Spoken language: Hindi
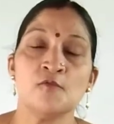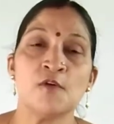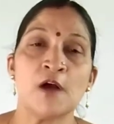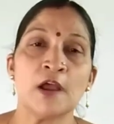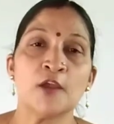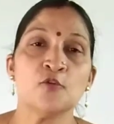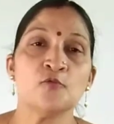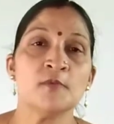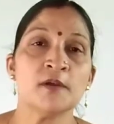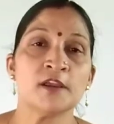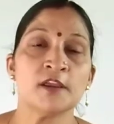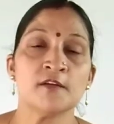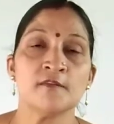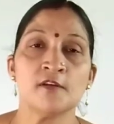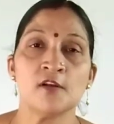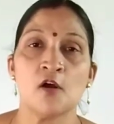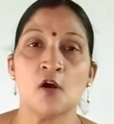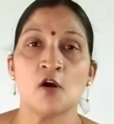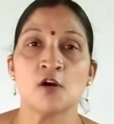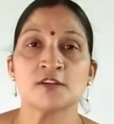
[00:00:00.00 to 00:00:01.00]
वायु में
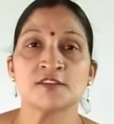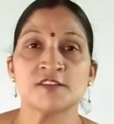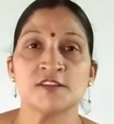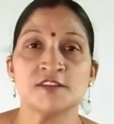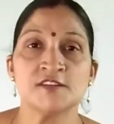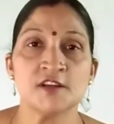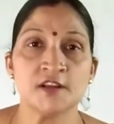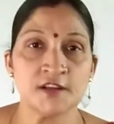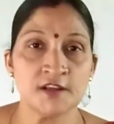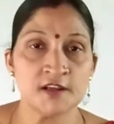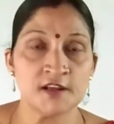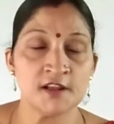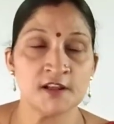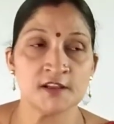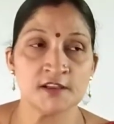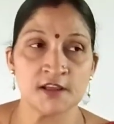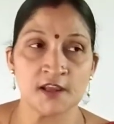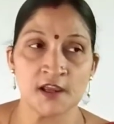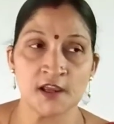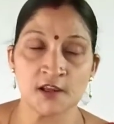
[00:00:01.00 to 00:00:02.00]
केवल ऑक्सीजन ही
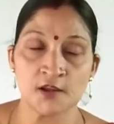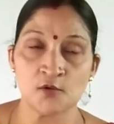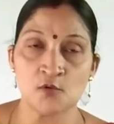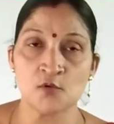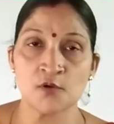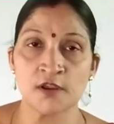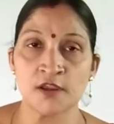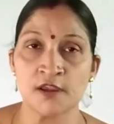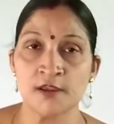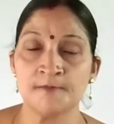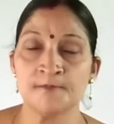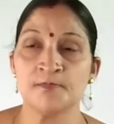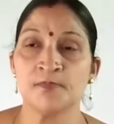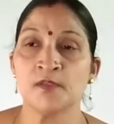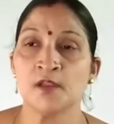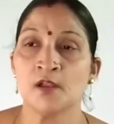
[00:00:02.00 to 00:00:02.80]
लेते हैं क्योंकि